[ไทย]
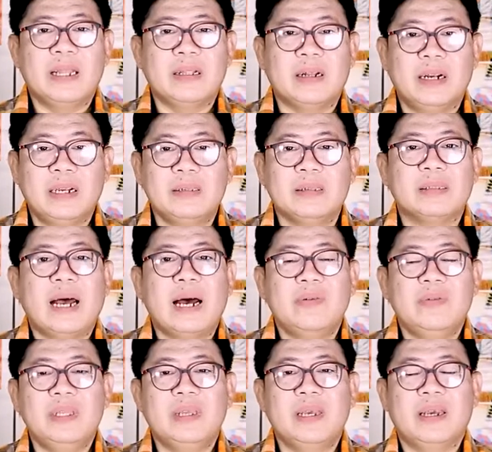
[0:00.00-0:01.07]
การเกรสตา
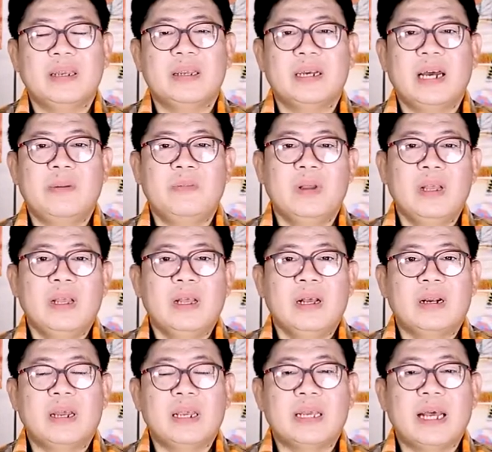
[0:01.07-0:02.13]
วินเทจนะครับ
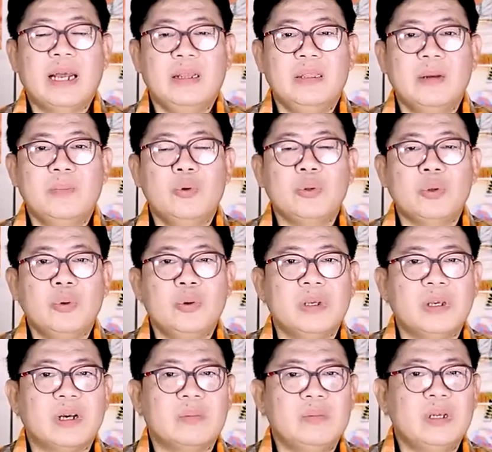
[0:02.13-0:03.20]
รายการนี้จะพูดคุย
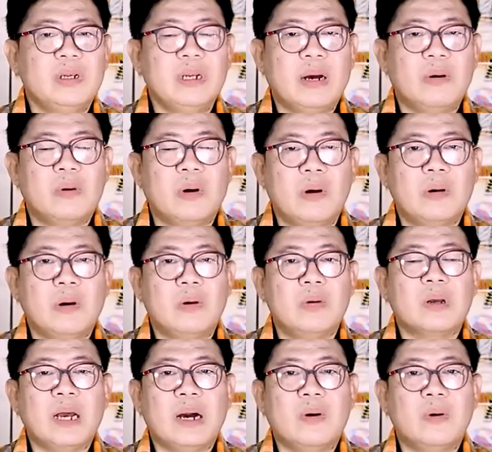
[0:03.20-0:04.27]
เกี่ยวกับเรื่องราวของของ
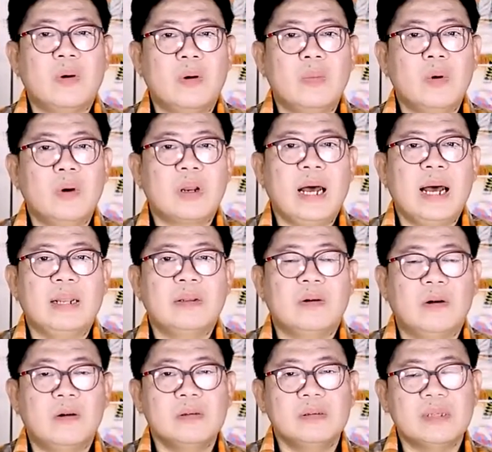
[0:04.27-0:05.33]
เก่าของโบราณ
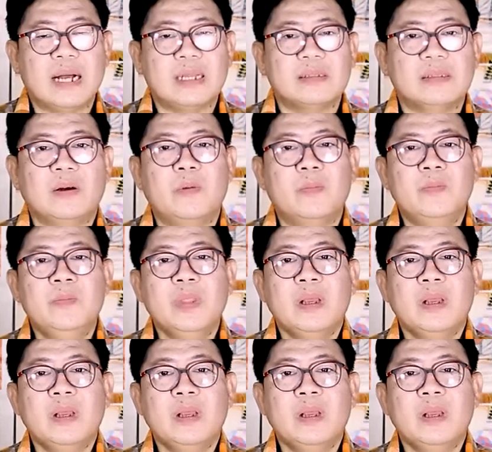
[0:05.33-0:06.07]
ของสะสม